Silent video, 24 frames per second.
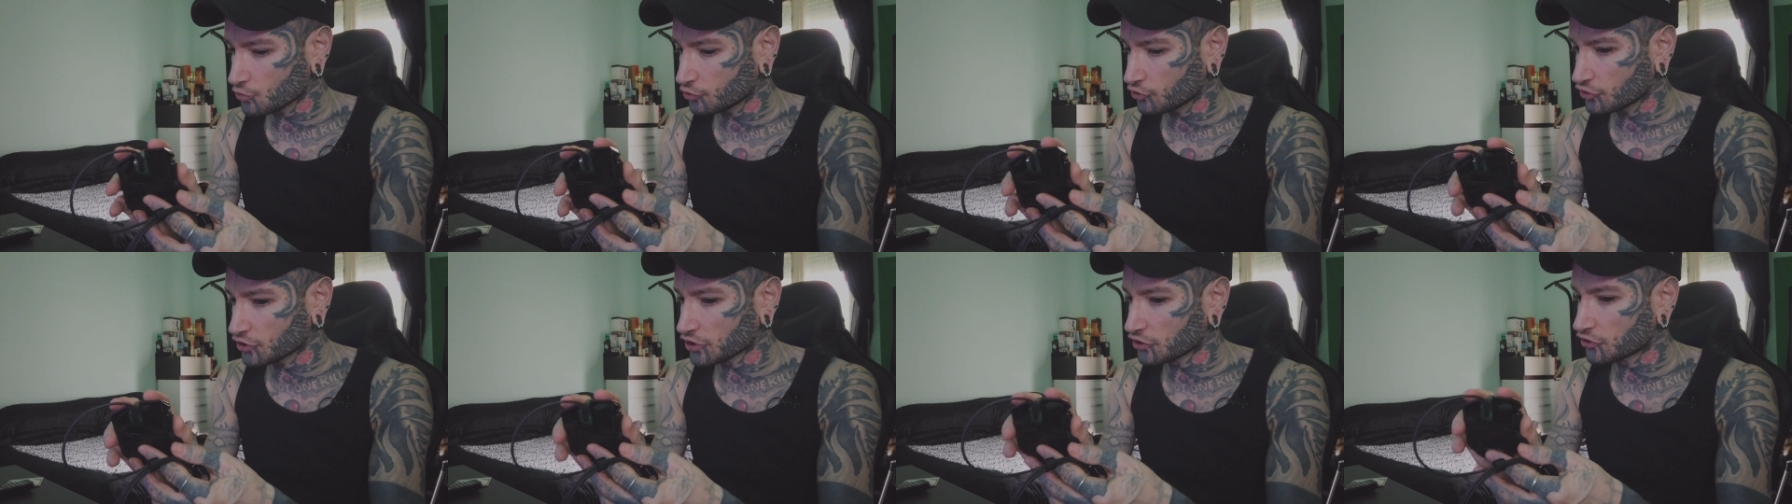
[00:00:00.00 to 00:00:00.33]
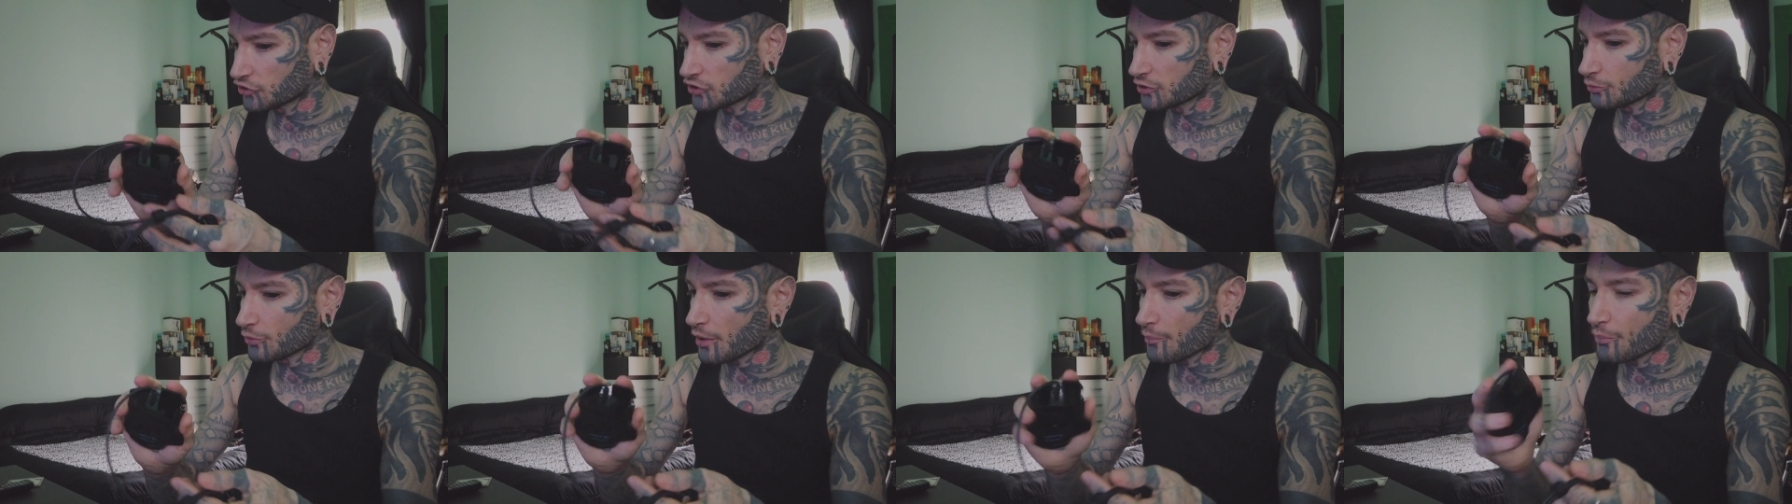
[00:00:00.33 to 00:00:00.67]

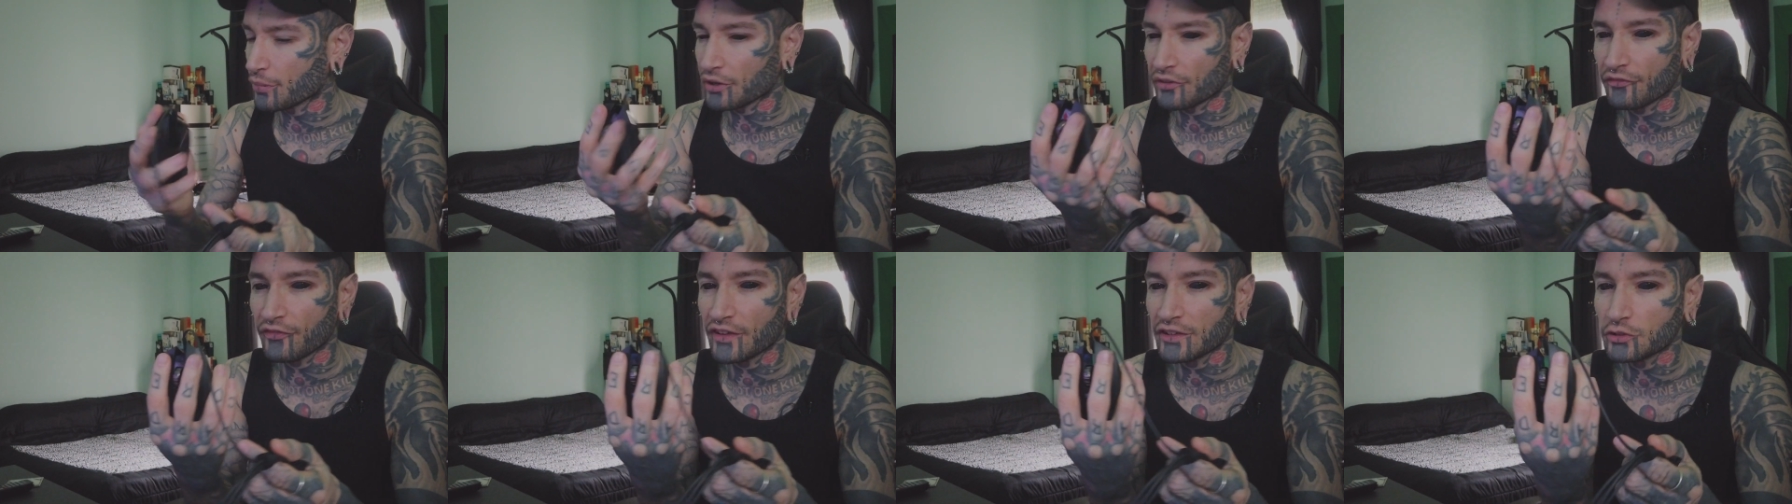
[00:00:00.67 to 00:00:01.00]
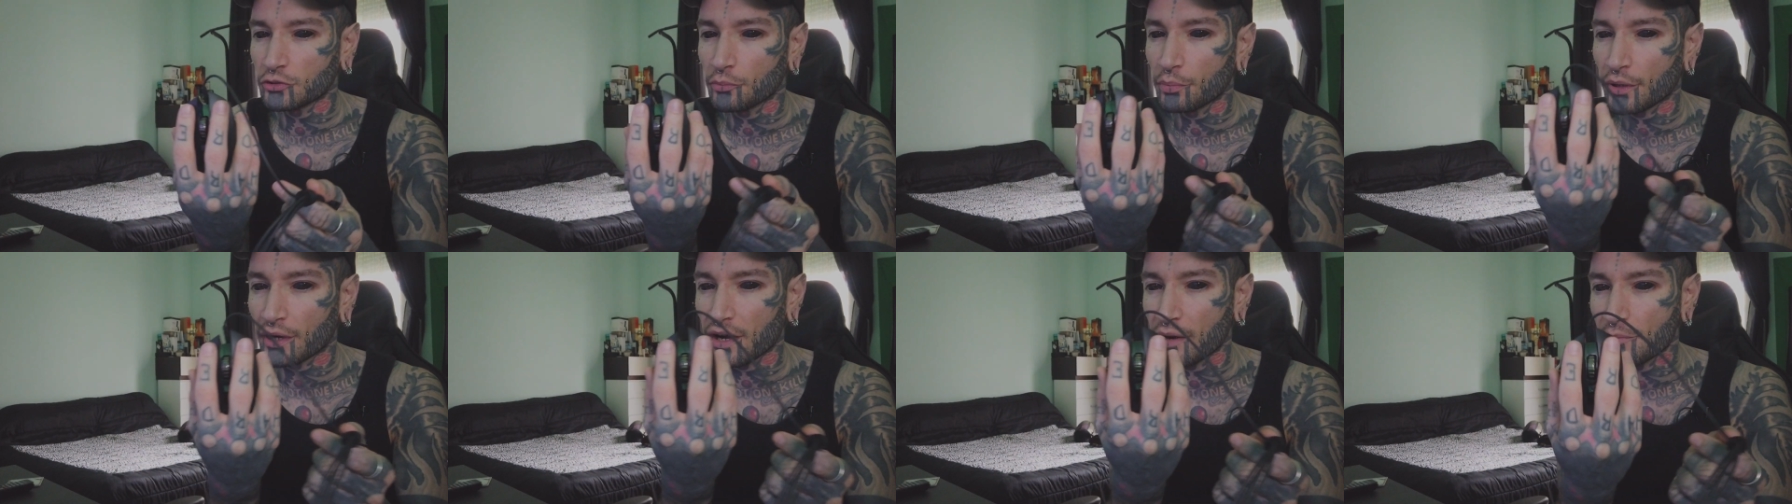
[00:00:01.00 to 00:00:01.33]
giustissimo, è
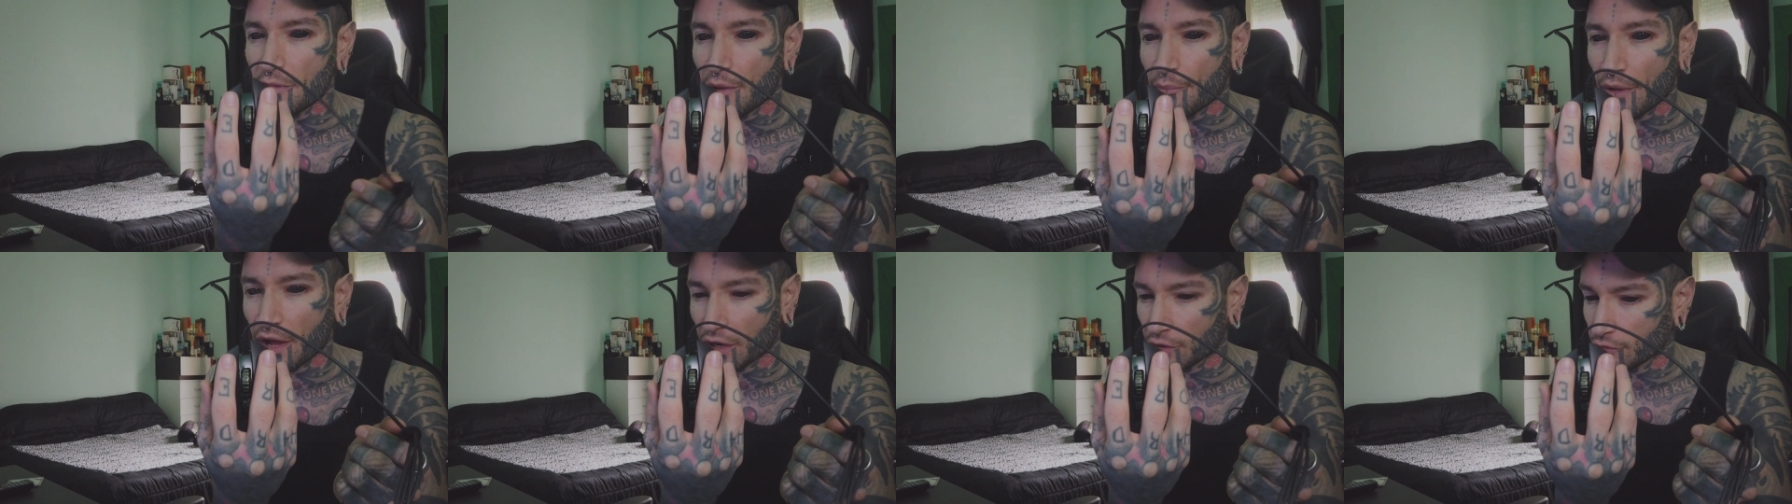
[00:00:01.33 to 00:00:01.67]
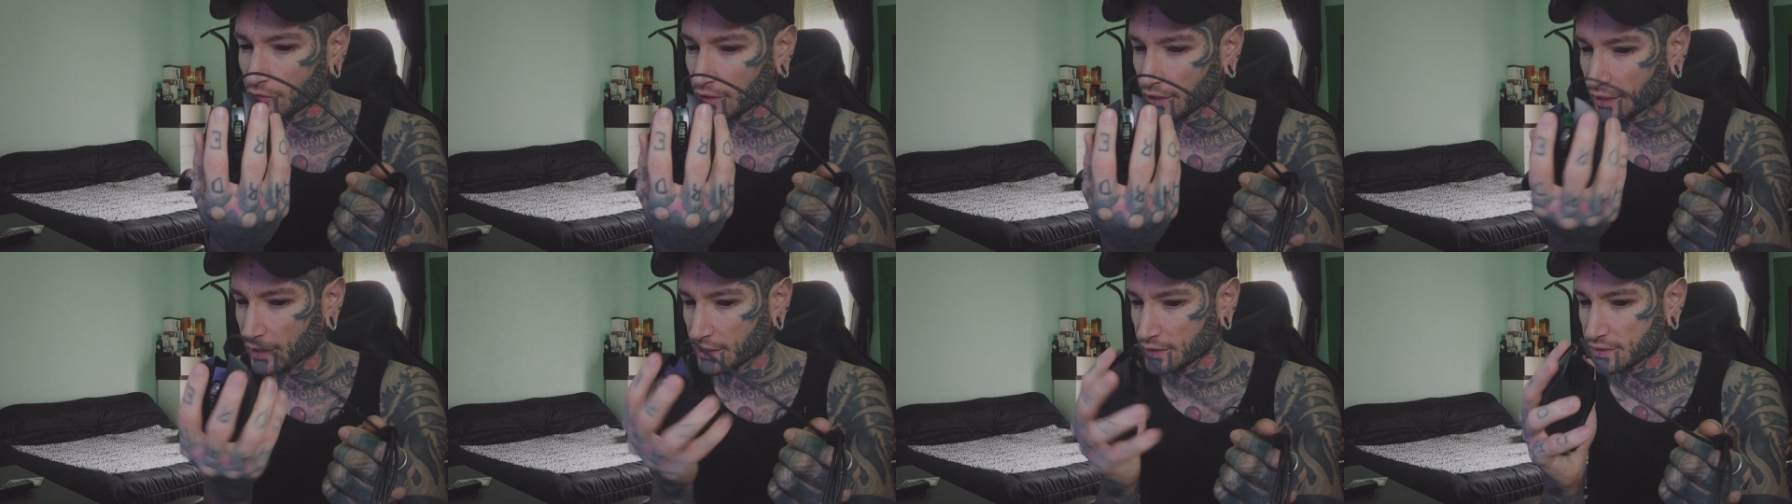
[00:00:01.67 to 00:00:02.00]
perfetto per la mia
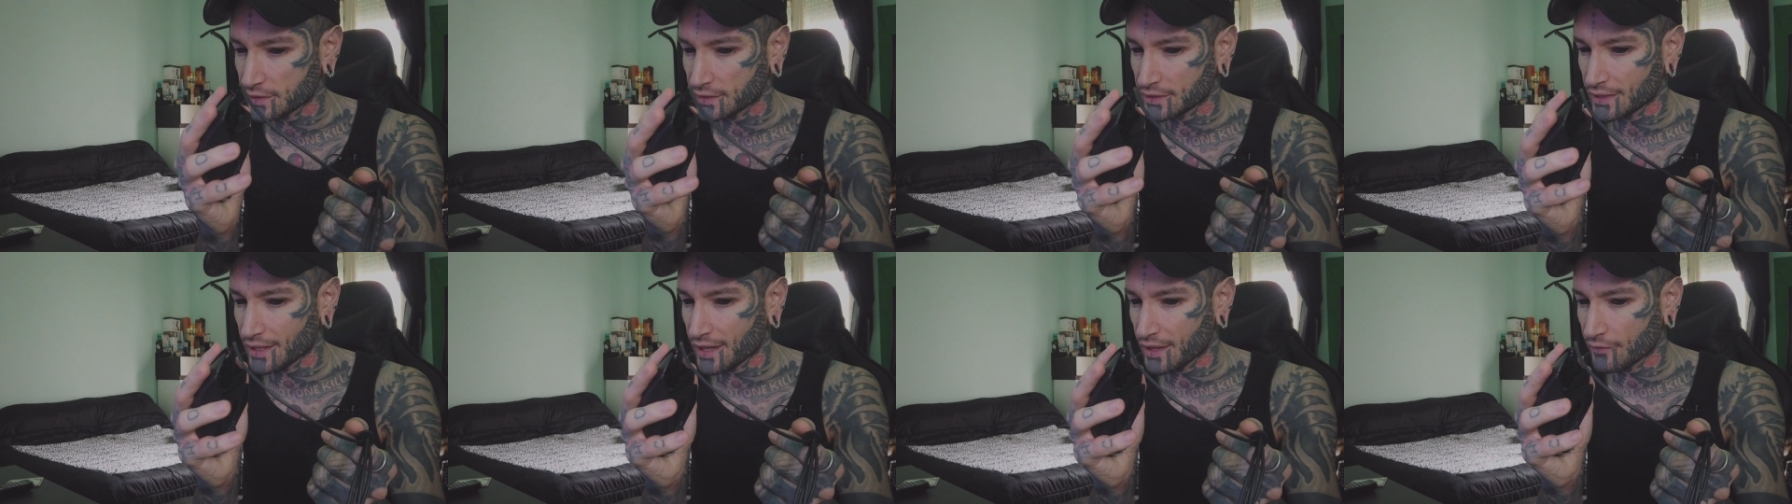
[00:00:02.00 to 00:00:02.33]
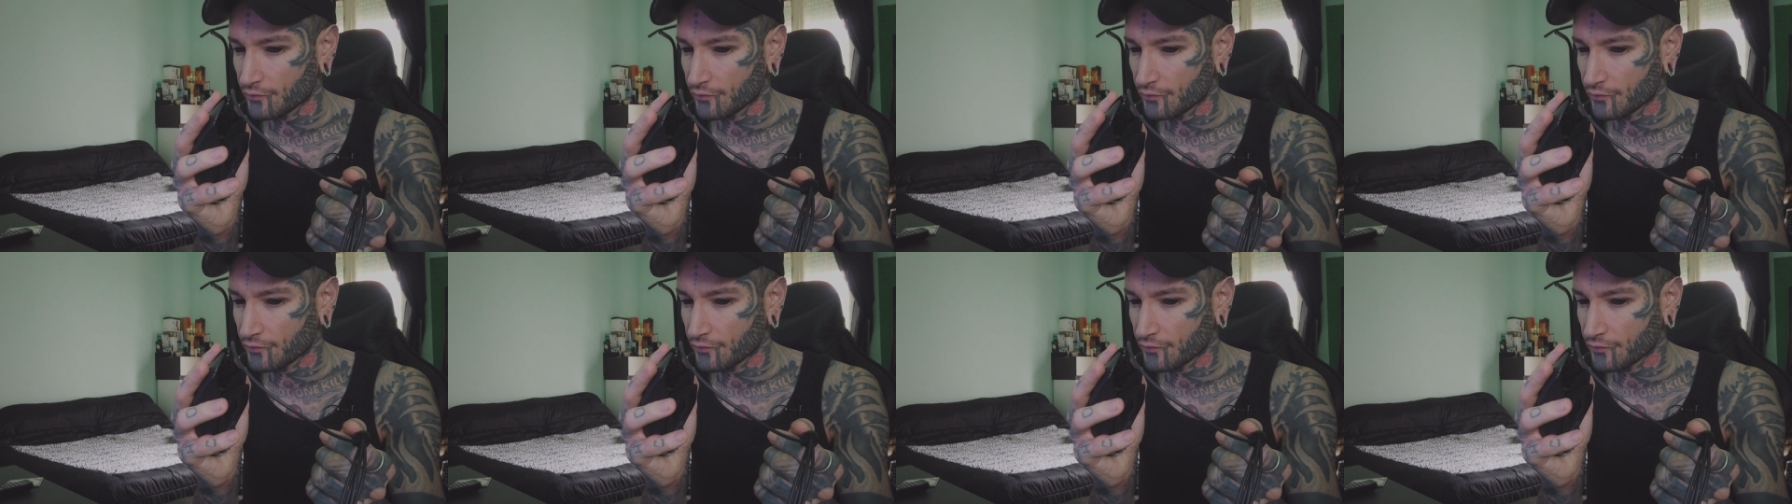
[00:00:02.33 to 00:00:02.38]
mano, ragazzi.